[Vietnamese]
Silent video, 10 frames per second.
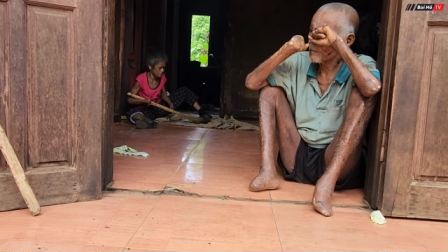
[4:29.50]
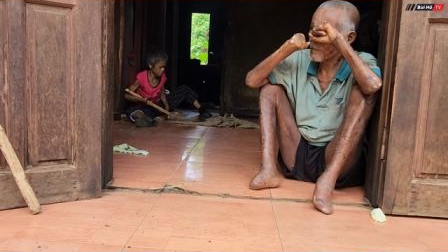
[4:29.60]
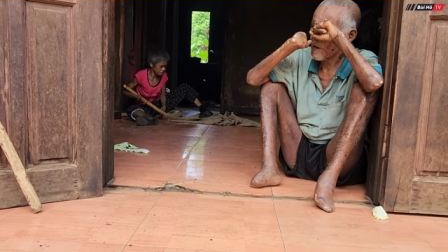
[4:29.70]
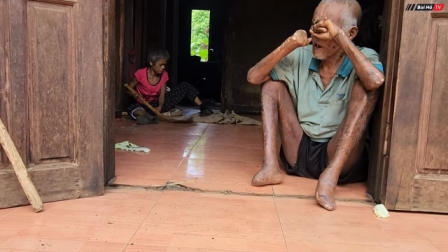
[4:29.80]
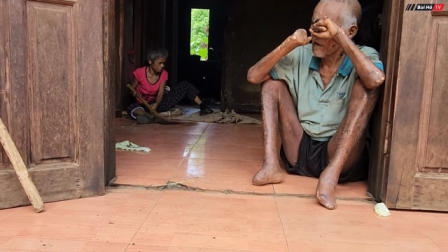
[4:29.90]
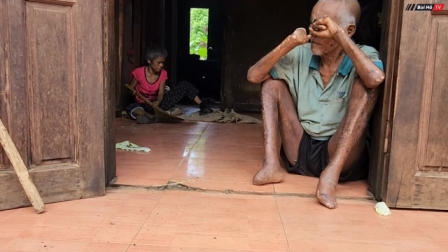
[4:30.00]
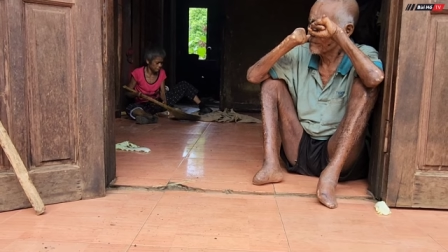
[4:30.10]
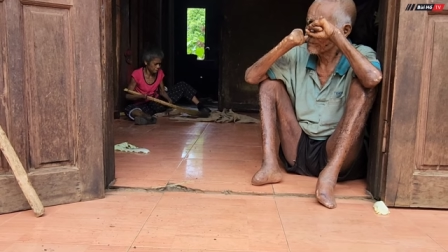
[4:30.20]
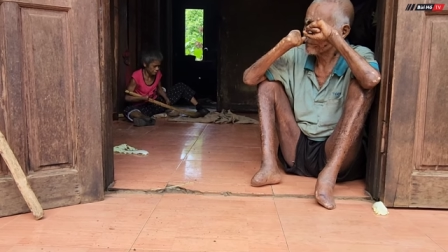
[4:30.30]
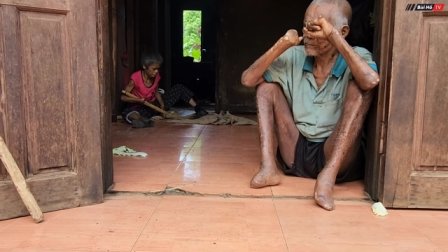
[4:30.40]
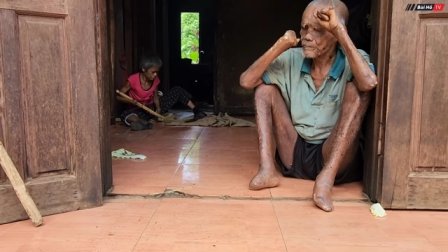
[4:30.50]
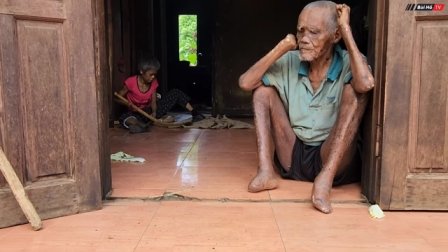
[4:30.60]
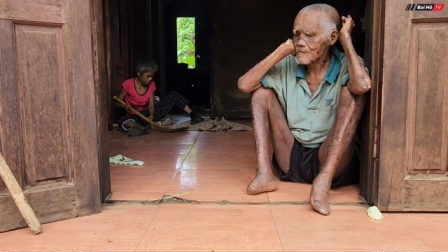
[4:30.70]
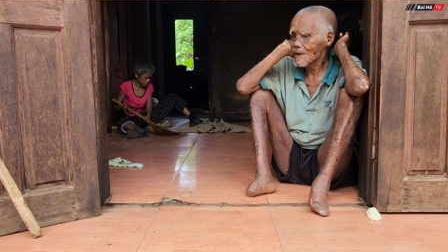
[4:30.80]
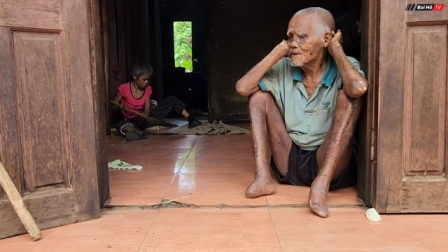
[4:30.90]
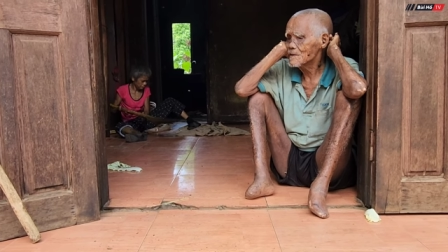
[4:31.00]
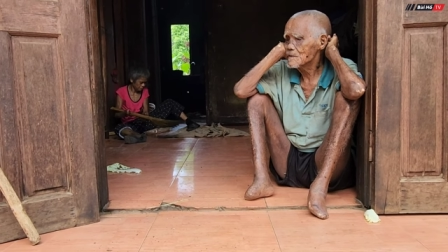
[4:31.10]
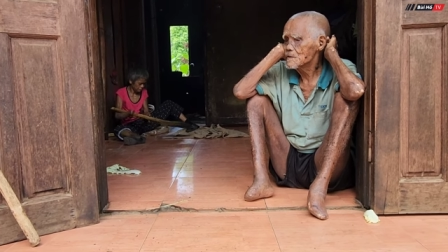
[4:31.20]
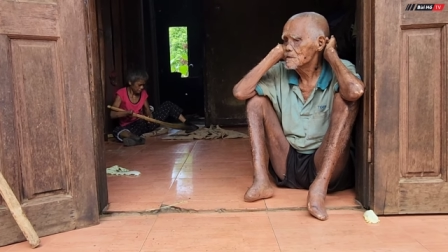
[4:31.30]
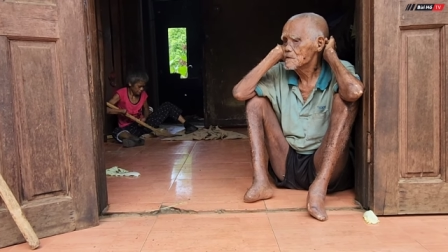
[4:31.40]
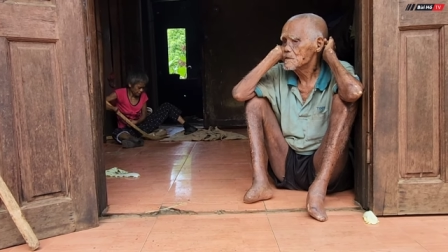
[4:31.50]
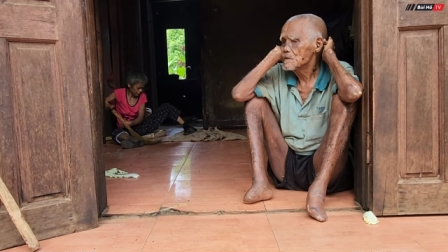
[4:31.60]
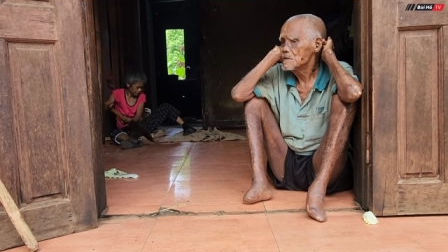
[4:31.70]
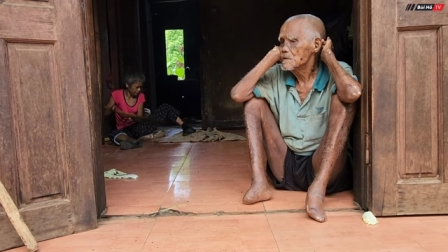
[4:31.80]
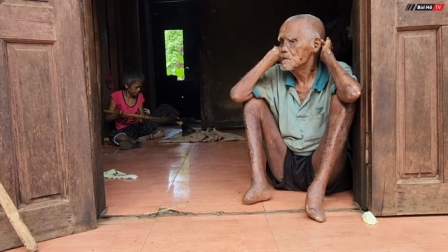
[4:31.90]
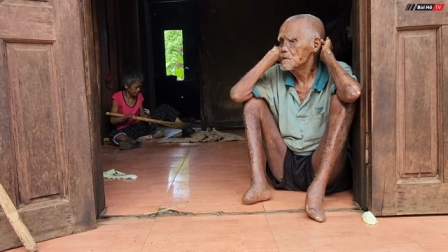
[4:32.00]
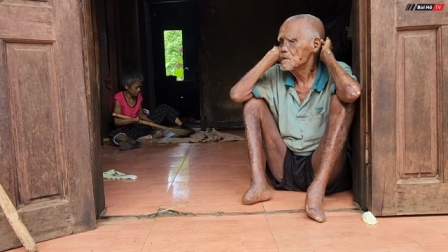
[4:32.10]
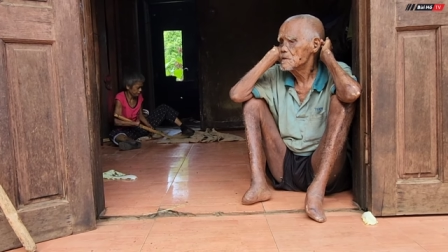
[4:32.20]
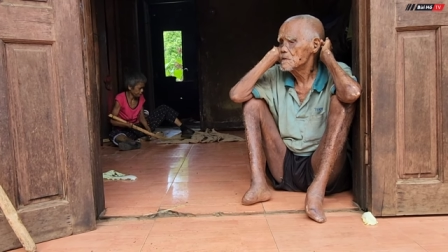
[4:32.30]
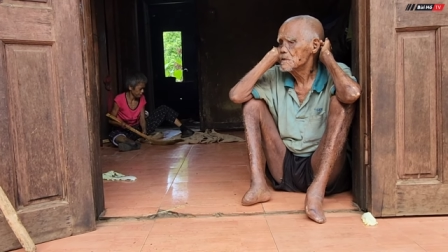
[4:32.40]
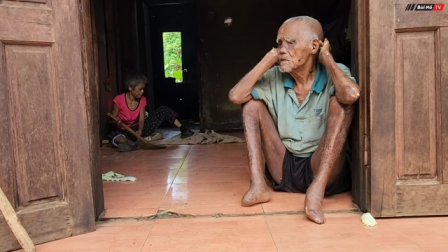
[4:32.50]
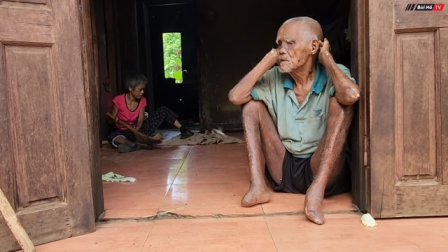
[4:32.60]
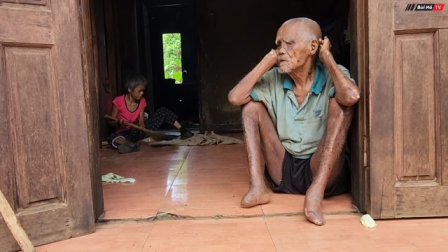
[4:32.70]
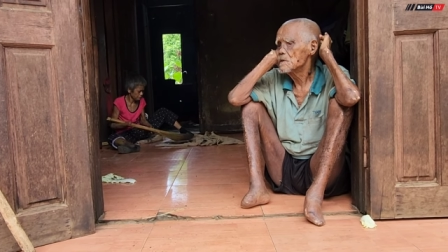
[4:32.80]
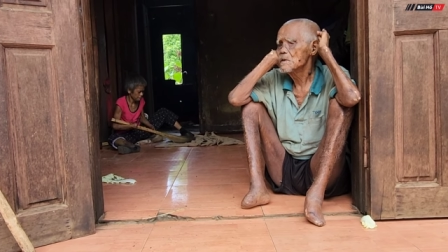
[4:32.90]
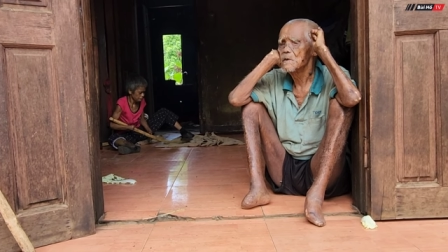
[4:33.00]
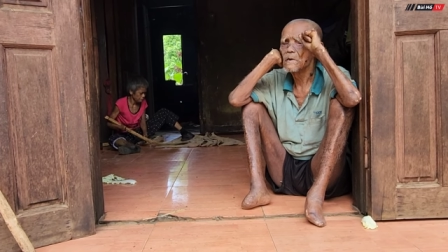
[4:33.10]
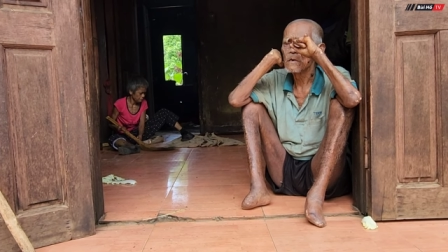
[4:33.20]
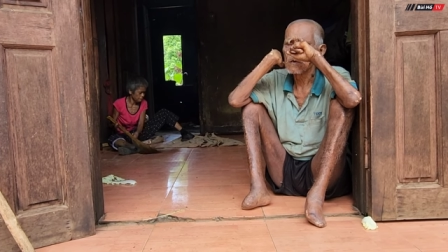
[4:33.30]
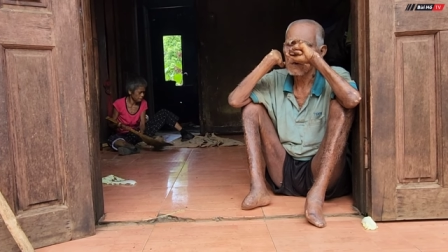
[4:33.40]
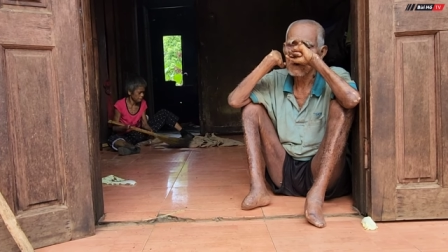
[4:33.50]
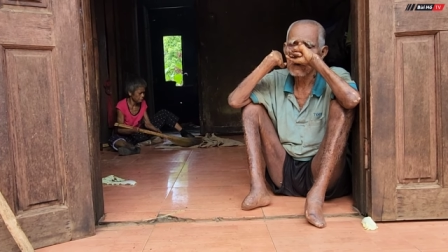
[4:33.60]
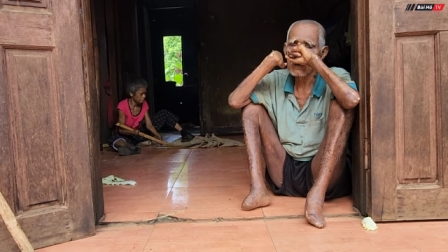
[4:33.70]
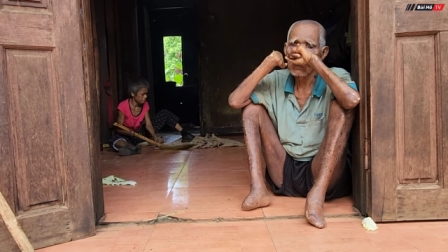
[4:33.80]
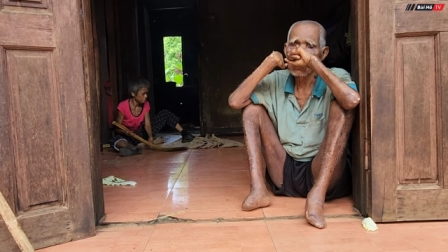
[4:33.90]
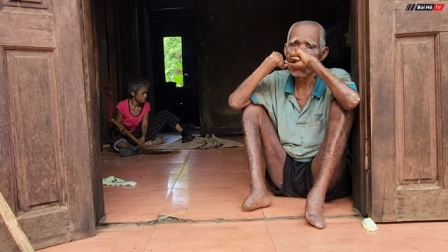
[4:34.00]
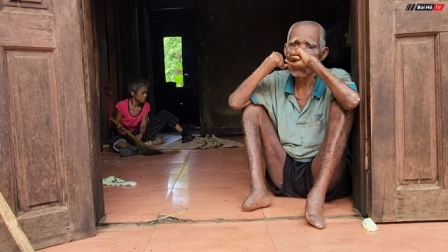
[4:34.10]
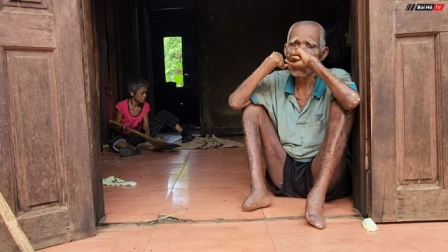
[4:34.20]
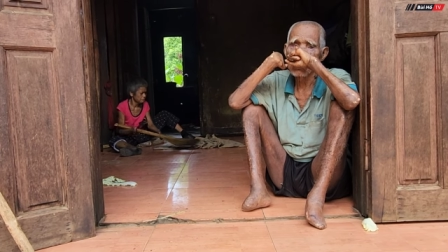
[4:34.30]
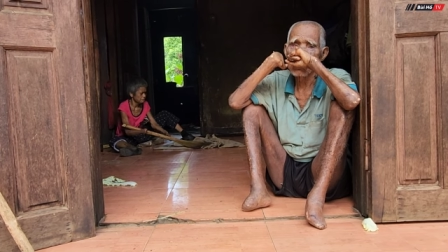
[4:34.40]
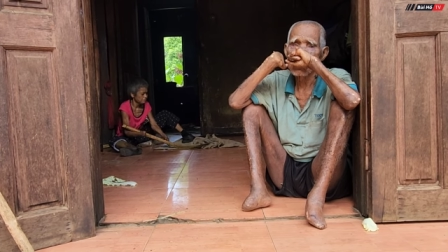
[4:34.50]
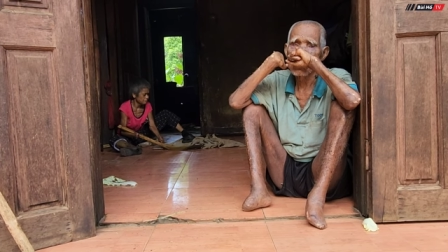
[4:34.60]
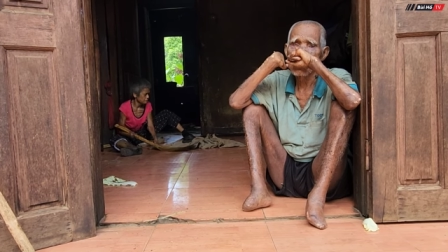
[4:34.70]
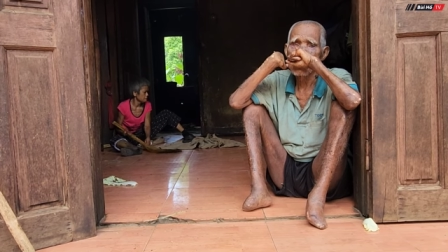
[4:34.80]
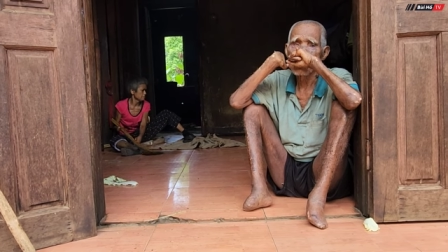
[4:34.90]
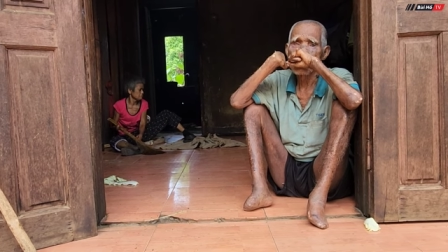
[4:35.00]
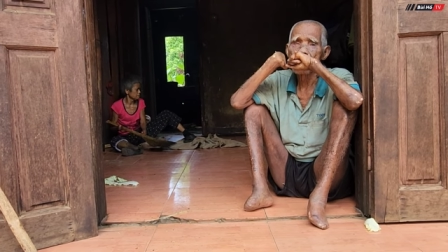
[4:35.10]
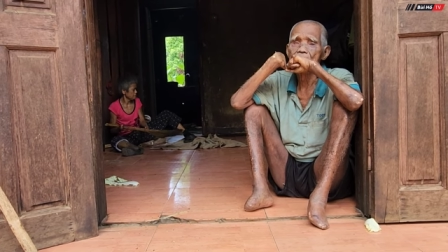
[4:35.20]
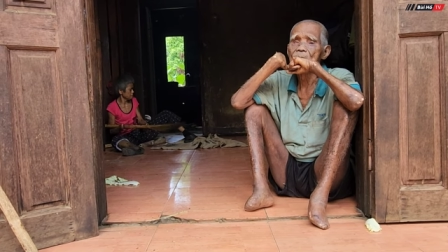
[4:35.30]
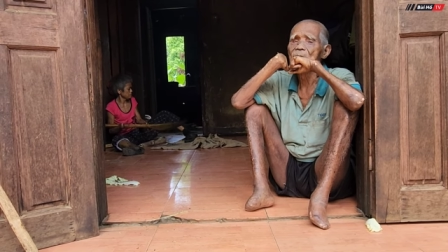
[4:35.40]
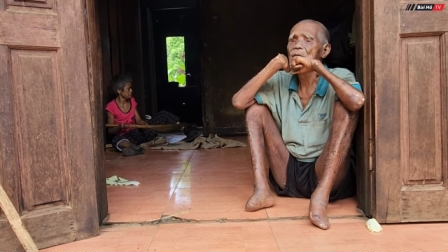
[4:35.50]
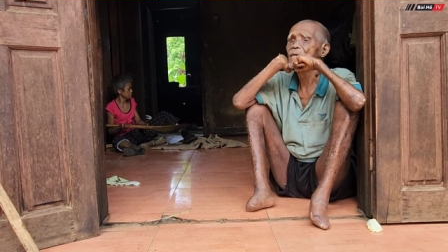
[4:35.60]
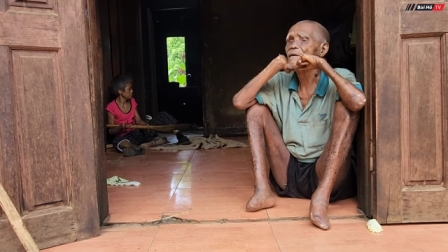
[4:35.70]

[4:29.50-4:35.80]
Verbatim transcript: lỡ lét á rồi gùi nó bu vào á mình nhìn thấy tội lắm ông năm